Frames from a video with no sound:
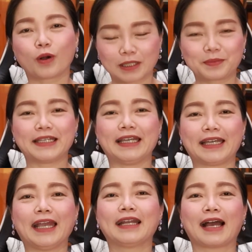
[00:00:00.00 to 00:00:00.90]

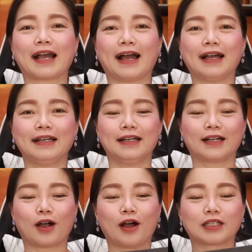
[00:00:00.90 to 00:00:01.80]
64กิกนะคะ
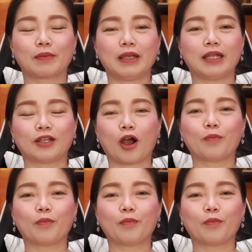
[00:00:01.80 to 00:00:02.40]
ก็จะมี